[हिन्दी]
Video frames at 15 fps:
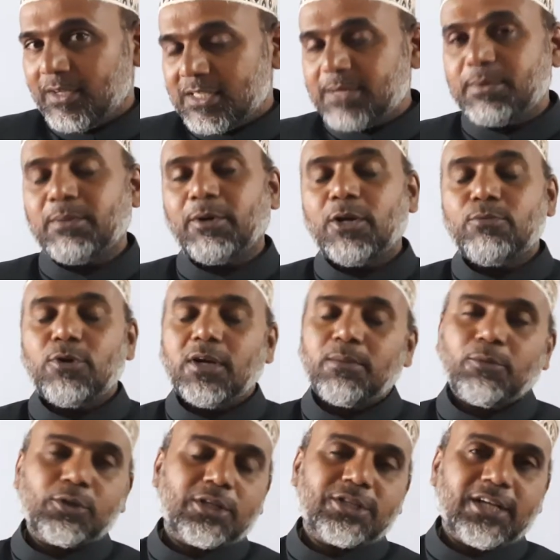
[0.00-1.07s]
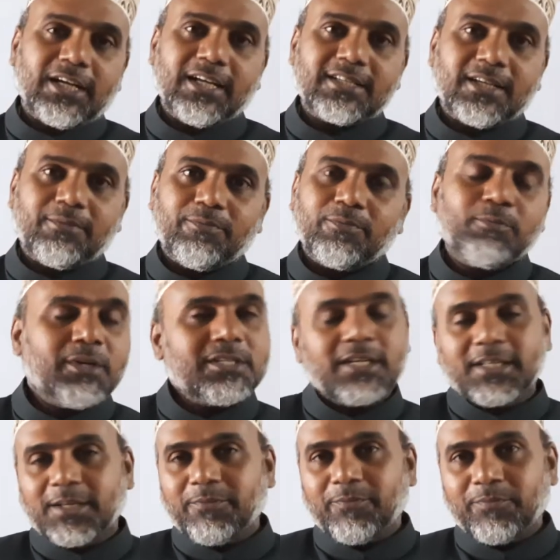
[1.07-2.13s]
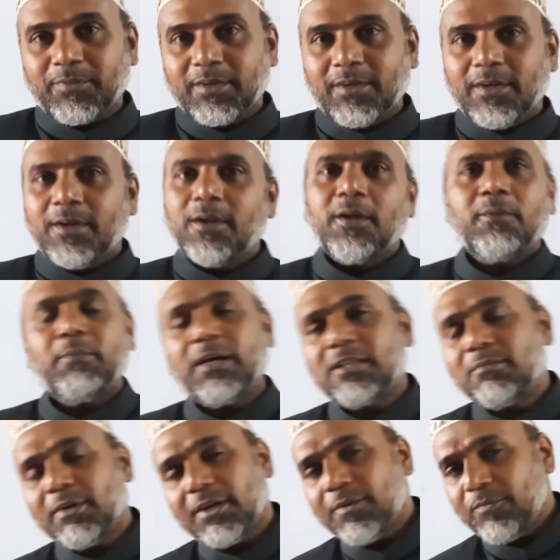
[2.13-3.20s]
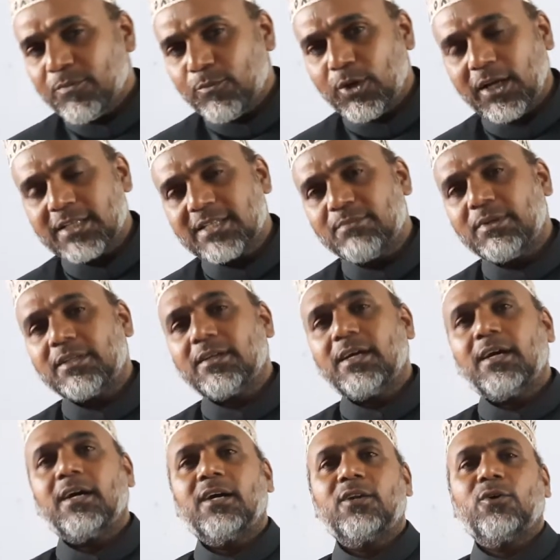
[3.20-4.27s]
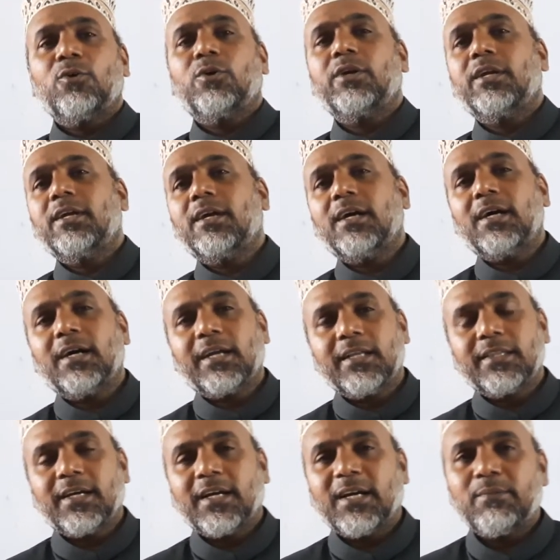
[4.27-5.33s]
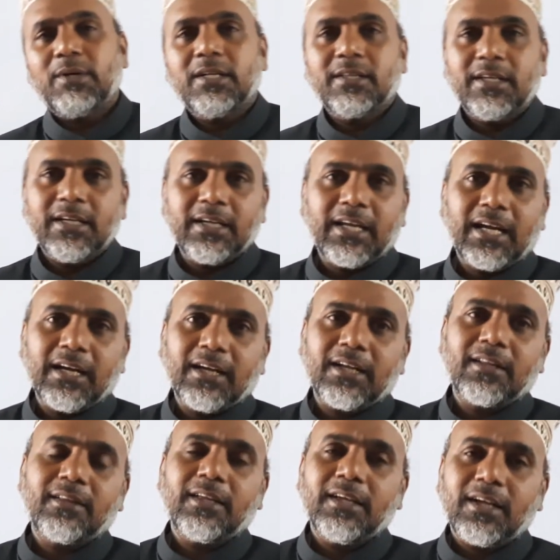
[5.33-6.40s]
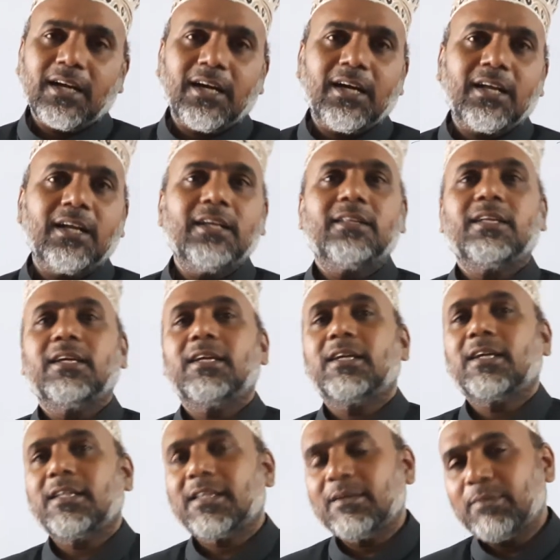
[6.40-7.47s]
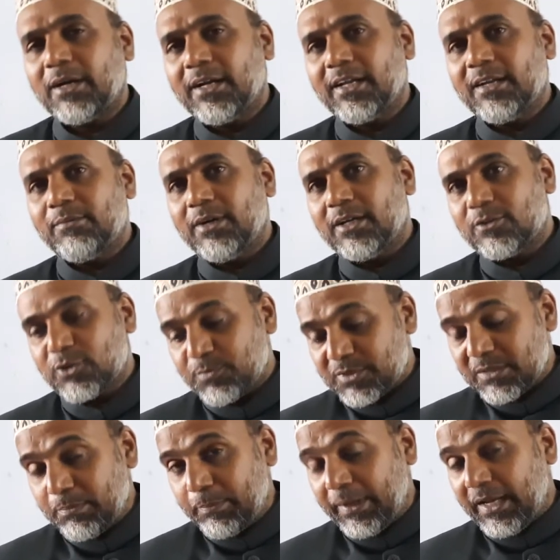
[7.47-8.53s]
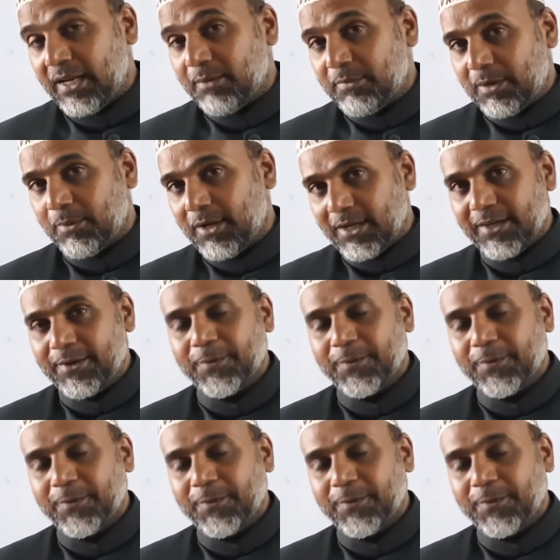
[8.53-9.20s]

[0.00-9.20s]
जब ये मालूम होगा बहुत अच्छा है साहब बस ख़त्म बाद में मुलाजिमत का नौकरी का कितना कमाते क्या करते कहाँ रहते कितने भाई है बहन सबसे पहला मामला